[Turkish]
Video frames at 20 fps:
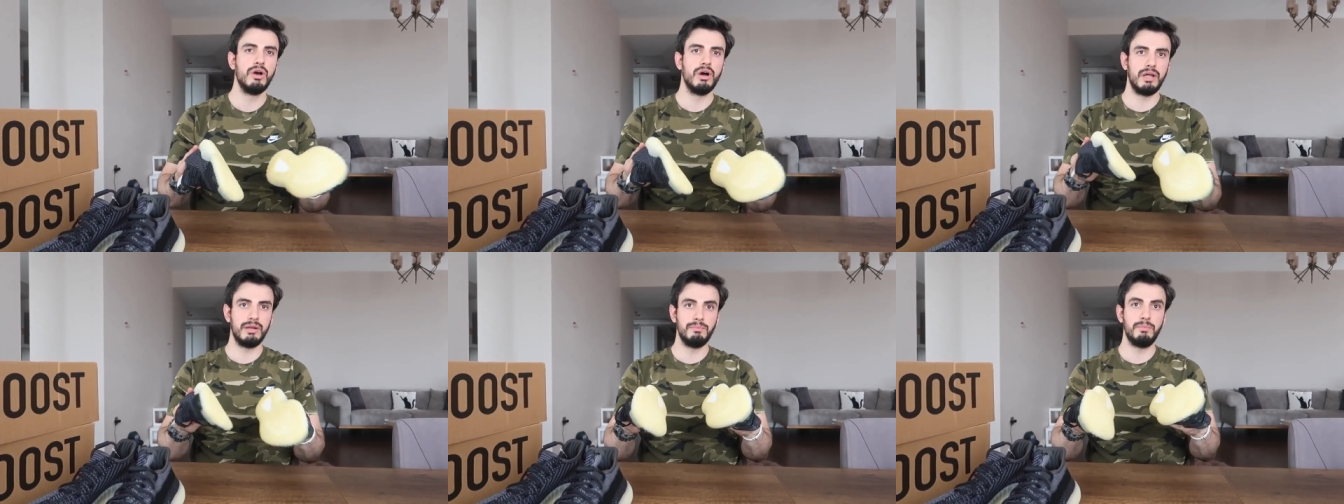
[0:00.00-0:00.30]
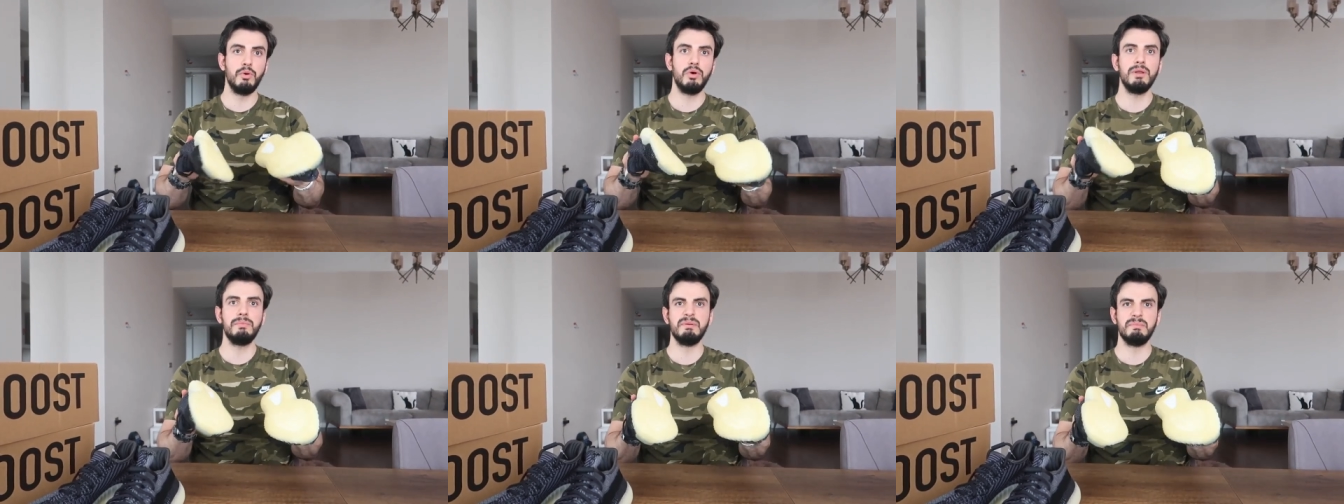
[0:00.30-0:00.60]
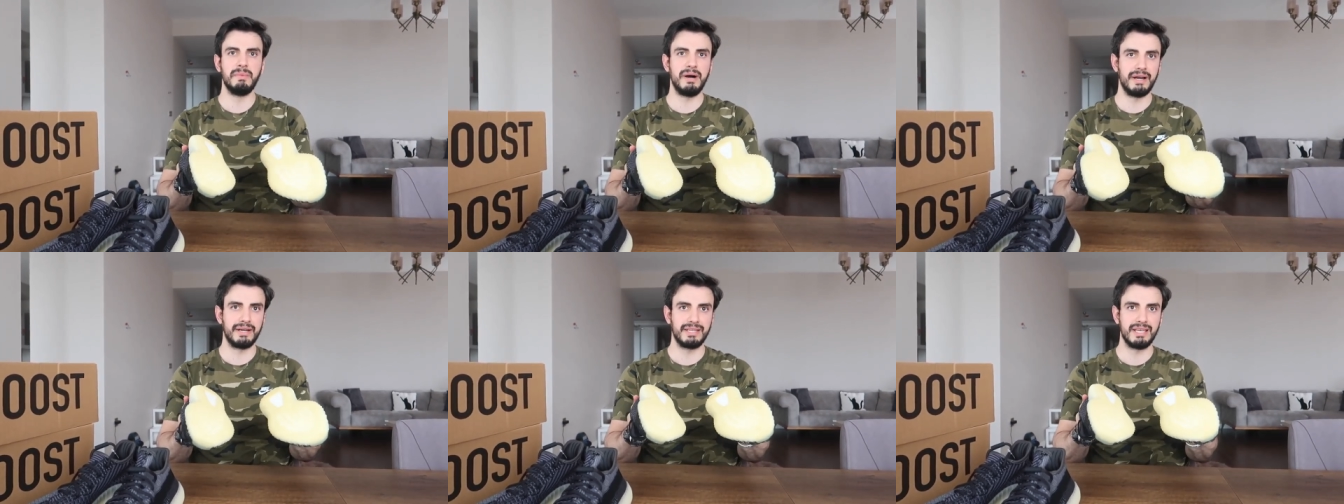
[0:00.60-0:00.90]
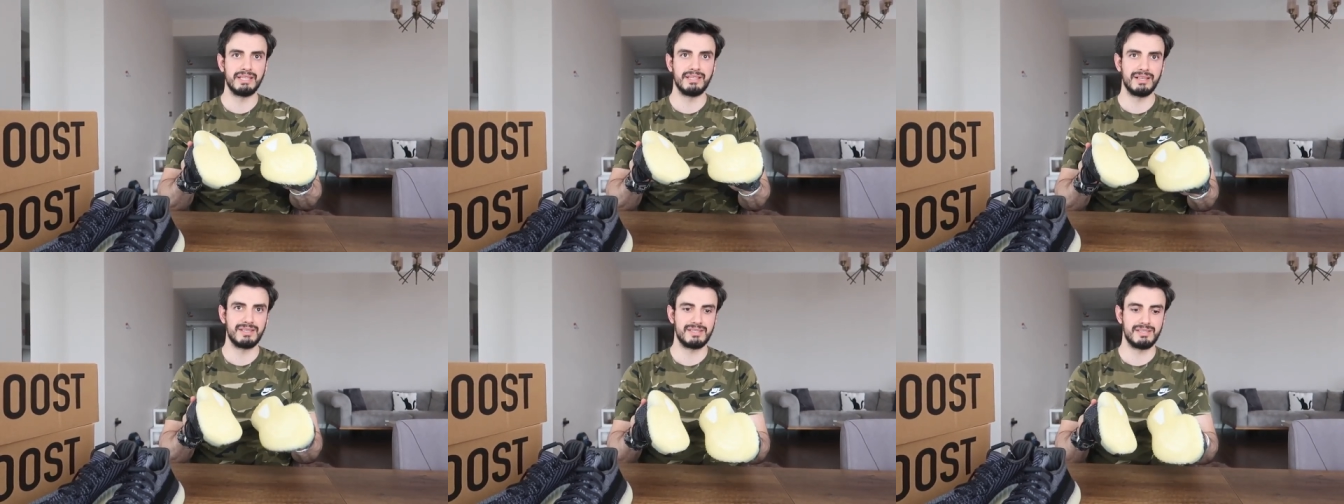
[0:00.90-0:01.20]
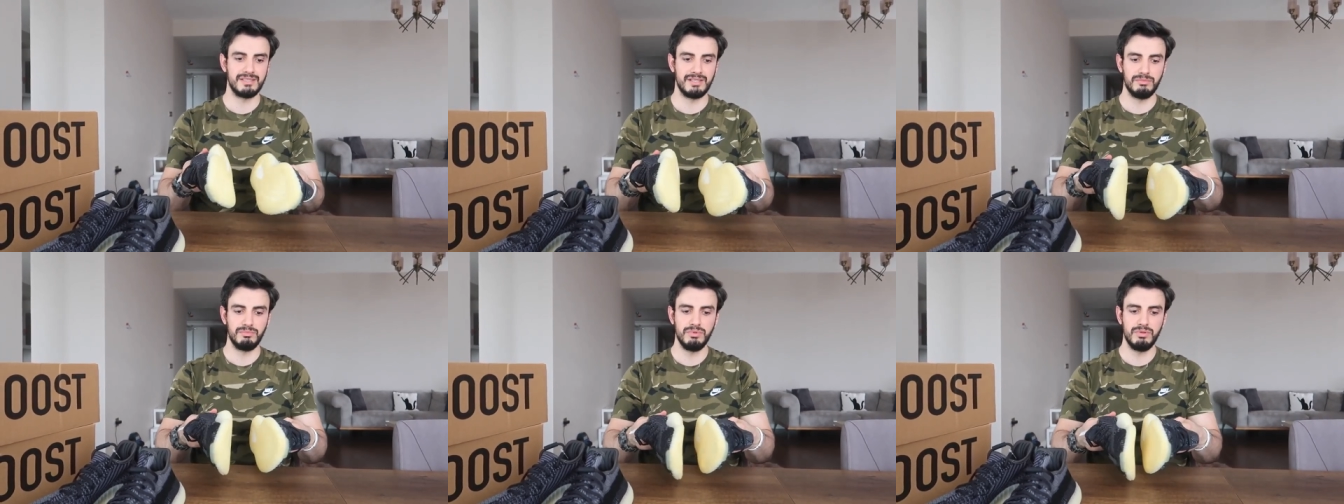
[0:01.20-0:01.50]
Hani böyle bir market
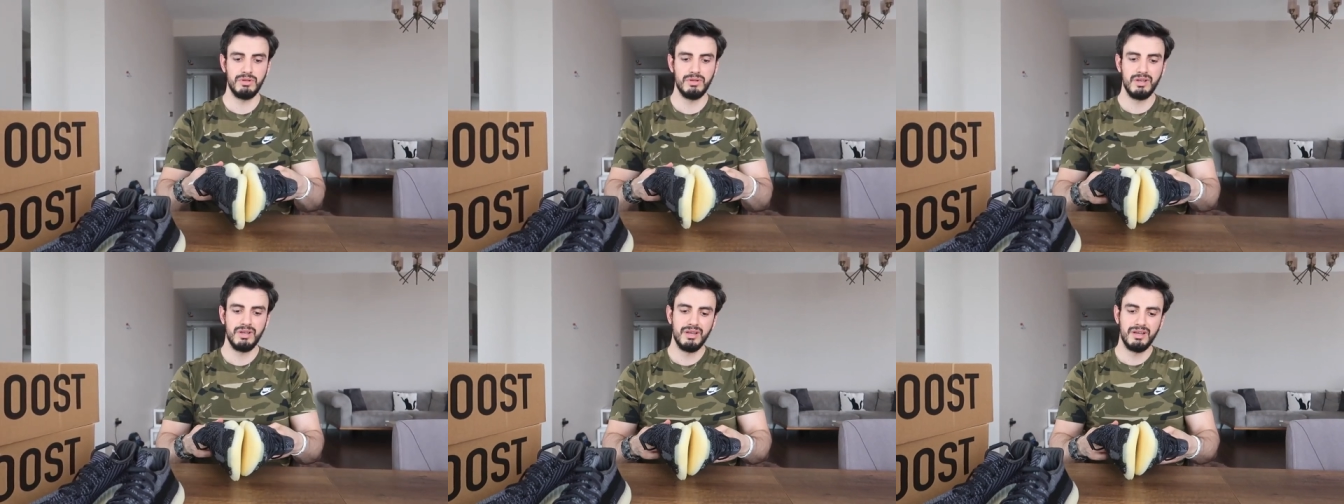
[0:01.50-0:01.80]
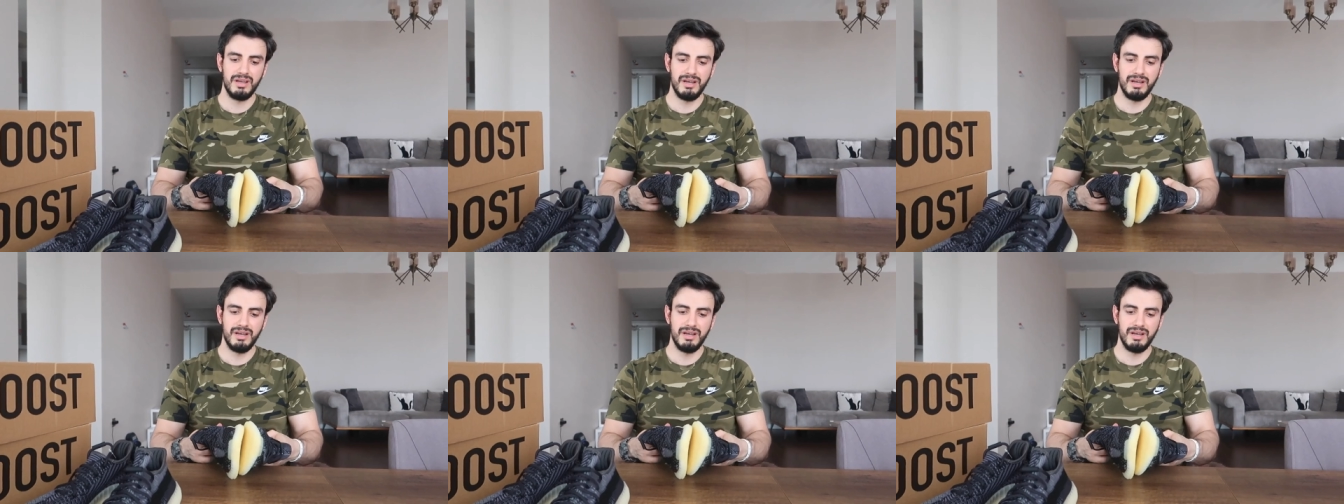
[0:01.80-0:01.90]
aslında bu. Hmm.